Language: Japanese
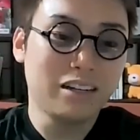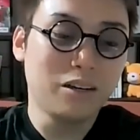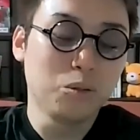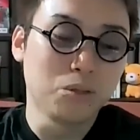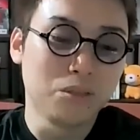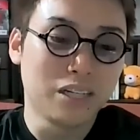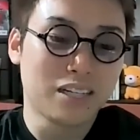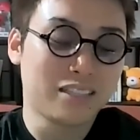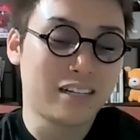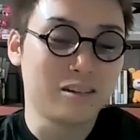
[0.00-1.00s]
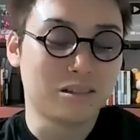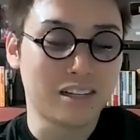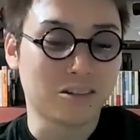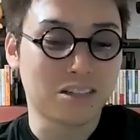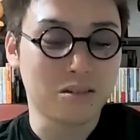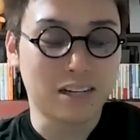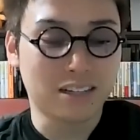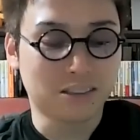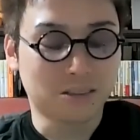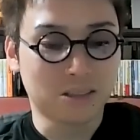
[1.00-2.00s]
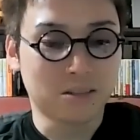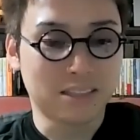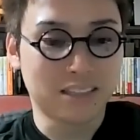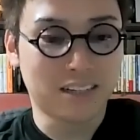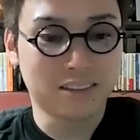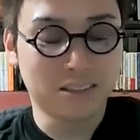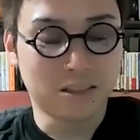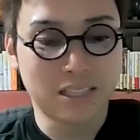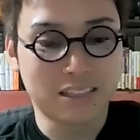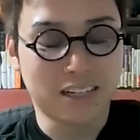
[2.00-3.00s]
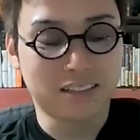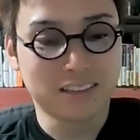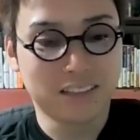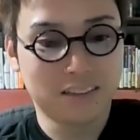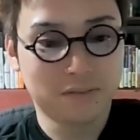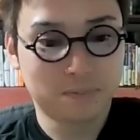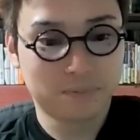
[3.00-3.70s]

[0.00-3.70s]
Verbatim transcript: らね、音を鳴らして気をつけろって言われたところで忘れる人は忘れるんで。